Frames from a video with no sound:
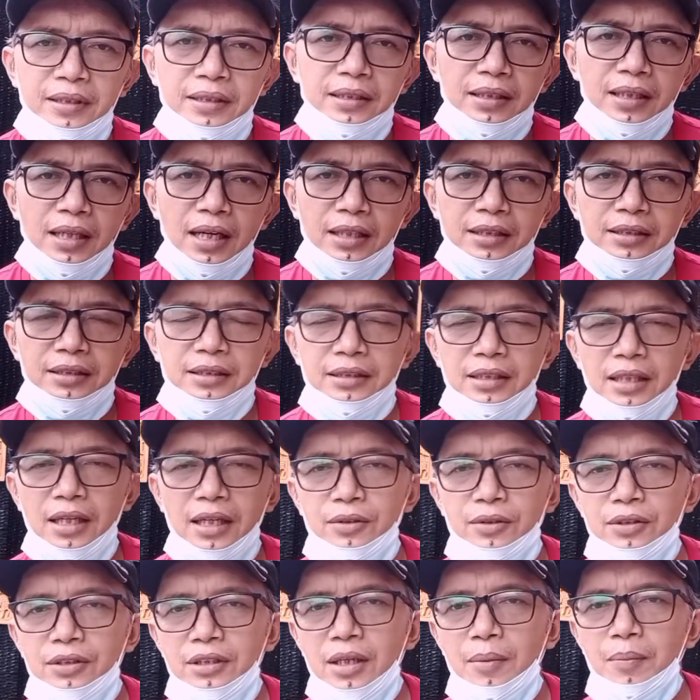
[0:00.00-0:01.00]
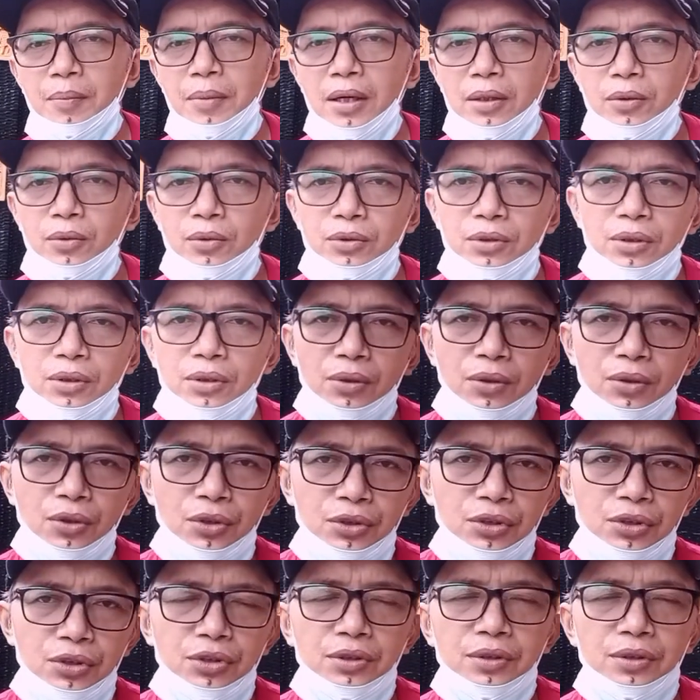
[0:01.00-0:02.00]
Interaksinya harus kita bangun
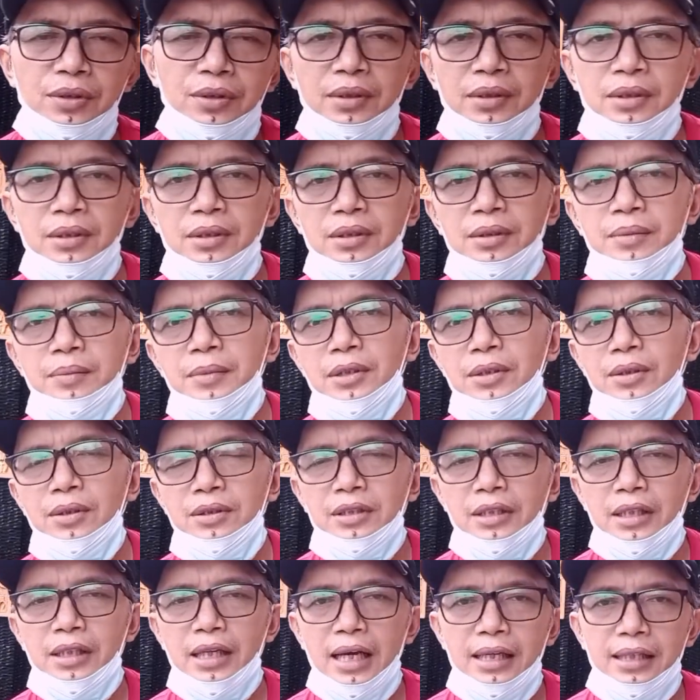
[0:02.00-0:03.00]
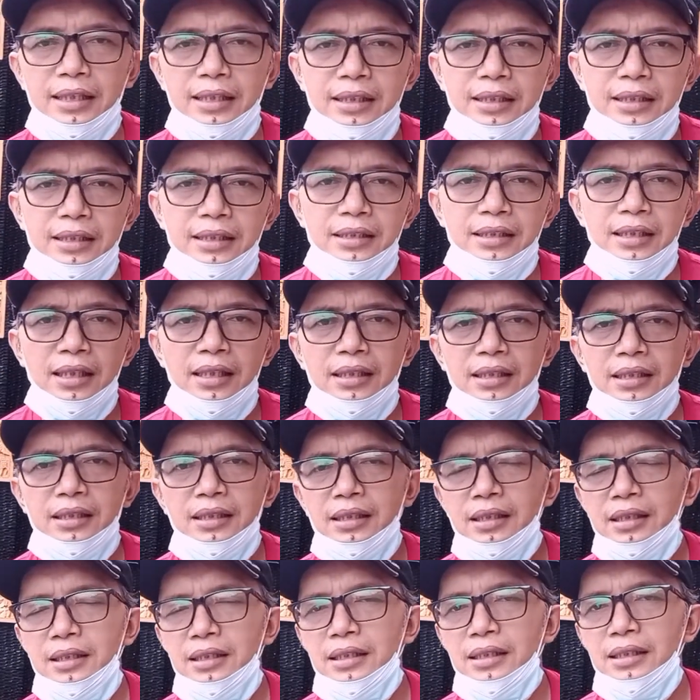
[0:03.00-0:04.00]
terus, terus sekali
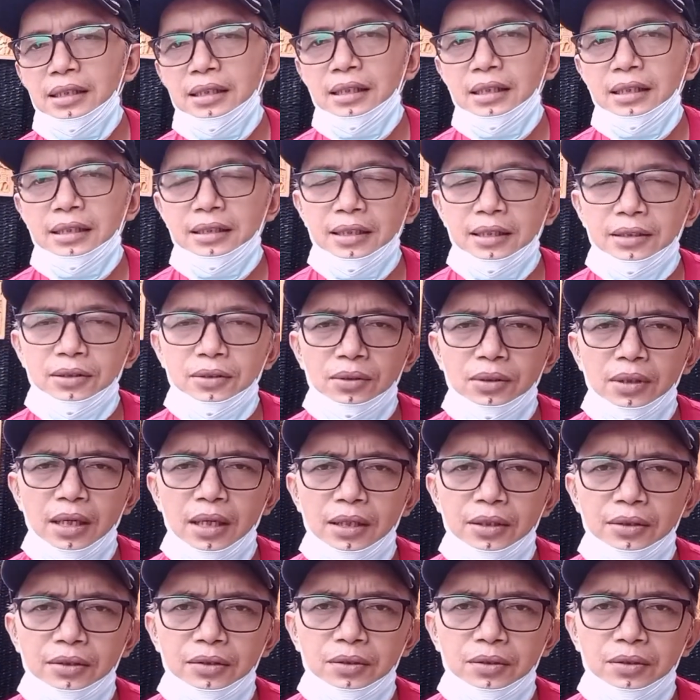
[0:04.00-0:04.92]
dan kita juga harus